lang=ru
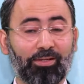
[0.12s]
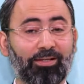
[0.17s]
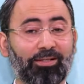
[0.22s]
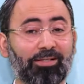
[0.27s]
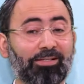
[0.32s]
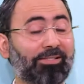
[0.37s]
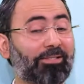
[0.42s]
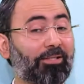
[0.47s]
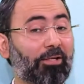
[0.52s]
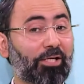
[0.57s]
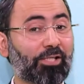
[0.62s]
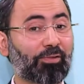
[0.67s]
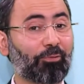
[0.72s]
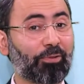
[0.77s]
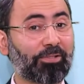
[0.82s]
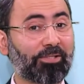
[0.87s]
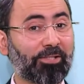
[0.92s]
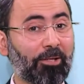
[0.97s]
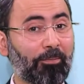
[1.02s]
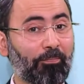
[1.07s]

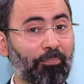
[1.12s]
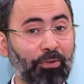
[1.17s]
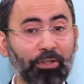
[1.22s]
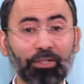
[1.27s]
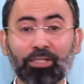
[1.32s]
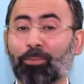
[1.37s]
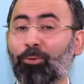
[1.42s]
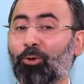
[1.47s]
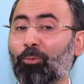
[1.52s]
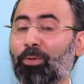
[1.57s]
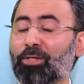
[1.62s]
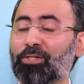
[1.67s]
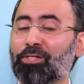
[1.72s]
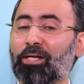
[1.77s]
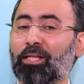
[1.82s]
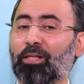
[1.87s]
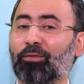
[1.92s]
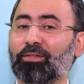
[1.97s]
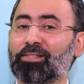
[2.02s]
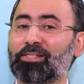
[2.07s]
Здравствуйте и добро
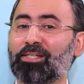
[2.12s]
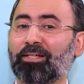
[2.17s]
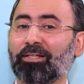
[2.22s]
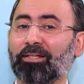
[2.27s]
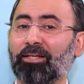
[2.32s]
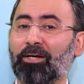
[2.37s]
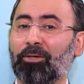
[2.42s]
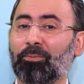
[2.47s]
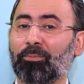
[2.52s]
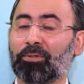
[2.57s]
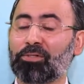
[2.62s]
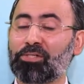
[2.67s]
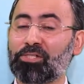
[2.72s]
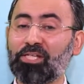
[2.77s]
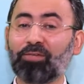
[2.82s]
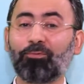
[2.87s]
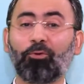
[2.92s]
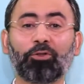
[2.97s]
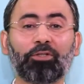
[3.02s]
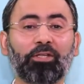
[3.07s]
пожаловать к нам.
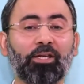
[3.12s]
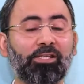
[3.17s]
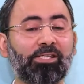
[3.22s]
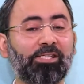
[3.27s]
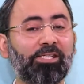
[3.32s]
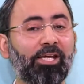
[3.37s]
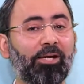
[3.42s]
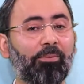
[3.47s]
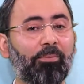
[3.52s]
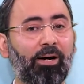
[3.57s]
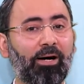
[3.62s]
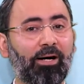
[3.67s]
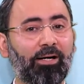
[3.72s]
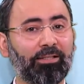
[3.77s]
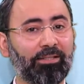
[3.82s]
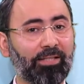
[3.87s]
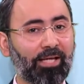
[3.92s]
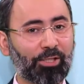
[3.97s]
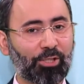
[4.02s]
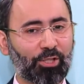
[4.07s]
Сегодня тема
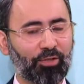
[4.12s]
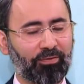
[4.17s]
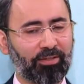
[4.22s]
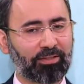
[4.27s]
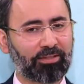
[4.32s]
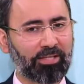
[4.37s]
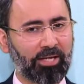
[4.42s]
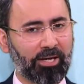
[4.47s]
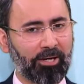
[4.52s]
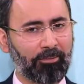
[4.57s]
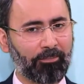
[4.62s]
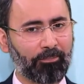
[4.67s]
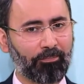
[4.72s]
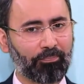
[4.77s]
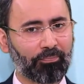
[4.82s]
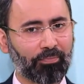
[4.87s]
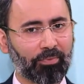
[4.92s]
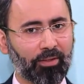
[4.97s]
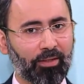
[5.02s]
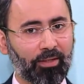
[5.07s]
нашего дня –
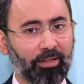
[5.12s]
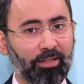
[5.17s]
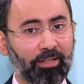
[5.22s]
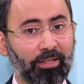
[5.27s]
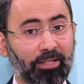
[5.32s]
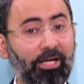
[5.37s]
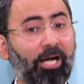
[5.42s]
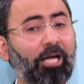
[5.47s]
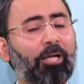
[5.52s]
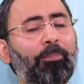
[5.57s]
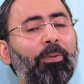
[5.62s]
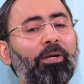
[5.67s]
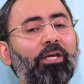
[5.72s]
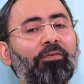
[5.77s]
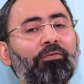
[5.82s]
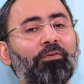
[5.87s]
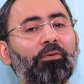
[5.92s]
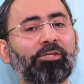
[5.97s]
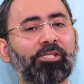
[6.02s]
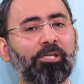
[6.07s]
как
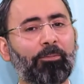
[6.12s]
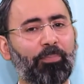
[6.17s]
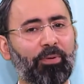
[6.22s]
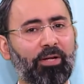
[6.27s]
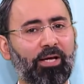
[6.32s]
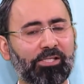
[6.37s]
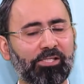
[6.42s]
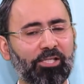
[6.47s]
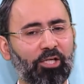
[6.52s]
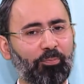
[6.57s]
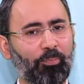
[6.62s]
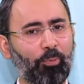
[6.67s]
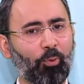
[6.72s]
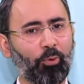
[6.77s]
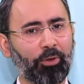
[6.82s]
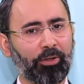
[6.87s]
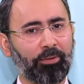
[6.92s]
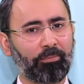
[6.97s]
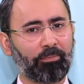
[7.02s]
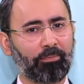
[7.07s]
появился праздник
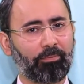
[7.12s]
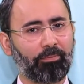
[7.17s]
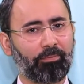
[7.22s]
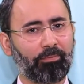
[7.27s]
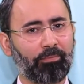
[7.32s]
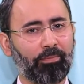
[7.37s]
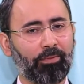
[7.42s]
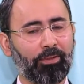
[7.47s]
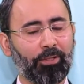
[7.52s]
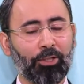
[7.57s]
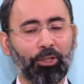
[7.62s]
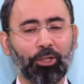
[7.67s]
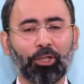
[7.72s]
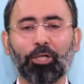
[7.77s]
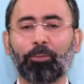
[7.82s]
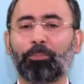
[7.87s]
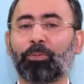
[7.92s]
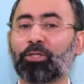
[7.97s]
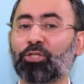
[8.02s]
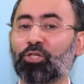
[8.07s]
Пурим
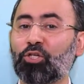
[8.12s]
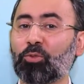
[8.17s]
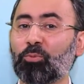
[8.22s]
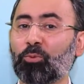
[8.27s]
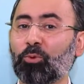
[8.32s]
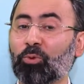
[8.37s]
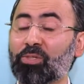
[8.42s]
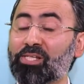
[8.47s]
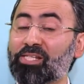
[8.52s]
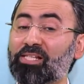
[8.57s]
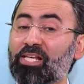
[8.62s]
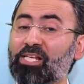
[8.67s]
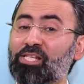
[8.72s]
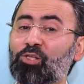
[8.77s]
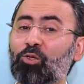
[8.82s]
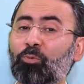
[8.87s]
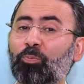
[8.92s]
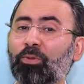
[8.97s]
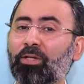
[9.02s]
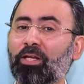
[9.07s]
и почему с
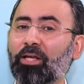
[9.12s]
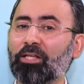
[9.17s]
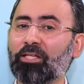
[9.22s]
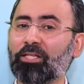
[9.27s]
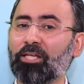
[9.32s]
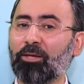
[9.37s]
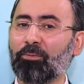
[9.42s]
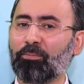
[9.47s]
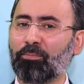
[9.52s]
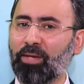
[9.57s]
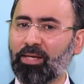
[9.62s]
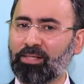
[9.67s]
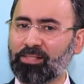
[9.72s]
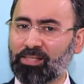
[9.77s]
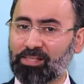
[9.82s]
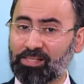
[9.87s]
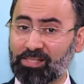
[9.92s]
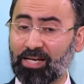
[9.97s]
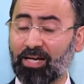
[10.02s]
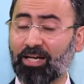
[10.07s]
наступлением
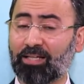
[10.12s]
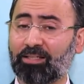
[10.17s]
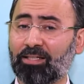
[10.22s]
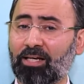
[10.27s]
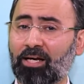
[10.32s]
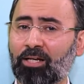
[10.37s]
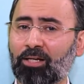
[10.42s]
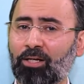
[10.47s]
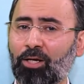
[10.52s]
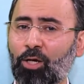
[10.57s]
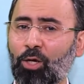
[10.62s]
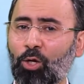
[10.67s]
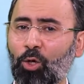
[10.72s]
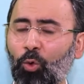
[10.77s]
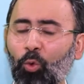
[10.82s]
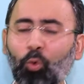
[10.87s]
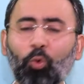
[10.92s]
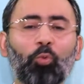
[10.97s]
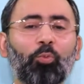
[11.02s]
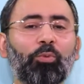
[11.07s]
месяца Адар
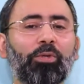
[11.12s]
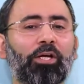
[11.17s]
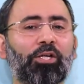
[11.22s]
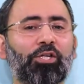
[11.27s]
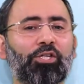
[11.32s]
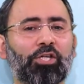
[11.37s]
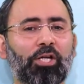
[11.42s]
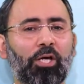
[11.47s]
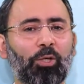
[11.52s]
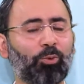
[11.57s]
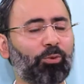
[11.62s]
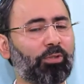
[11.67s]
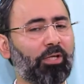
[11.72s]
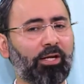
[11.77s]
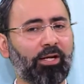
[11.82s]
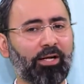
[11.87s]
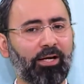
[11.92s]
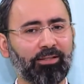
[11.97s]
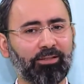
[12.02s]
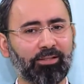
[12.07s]
умножают
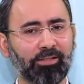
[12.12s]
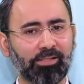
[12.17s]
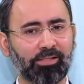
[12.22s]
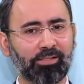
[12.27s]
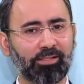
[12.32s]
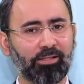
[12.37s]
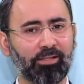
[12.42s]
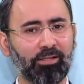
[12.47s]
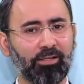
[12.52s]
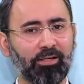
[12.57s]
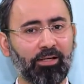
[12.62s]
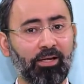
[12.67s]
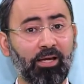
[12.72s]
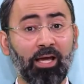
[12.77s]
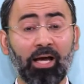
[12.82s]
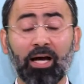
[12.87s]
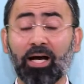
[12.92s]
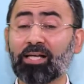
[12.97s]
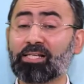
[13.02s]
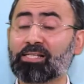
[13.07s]
радость,
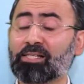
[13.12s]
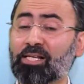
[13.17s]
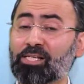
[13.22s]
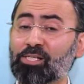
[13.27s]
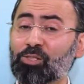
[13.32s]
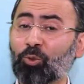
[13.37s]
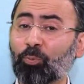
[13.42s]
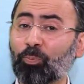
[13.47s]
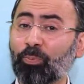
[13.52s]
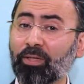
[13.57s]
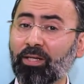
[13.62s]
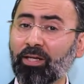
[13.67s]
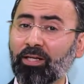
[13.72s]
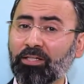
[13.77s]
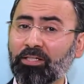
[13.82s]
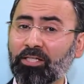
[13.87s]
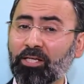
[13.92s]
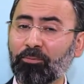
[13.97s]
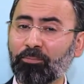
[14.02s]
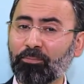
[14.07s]
а с
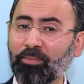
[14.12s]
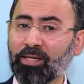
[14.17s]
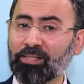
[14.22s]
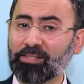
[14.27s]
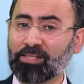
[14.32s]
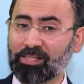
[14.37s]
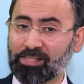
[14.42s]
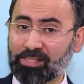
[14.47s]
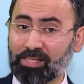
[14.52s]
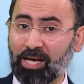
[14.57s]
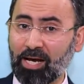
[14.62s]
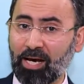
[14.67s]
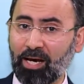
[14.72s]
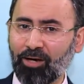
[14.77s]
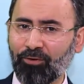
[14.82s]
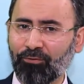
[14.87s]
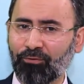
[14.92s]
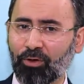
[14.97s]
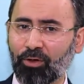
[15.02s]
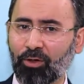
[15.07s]
наступлением месяца
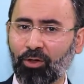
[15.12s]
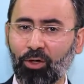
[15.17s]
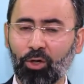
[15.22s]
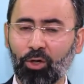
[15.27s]
Ав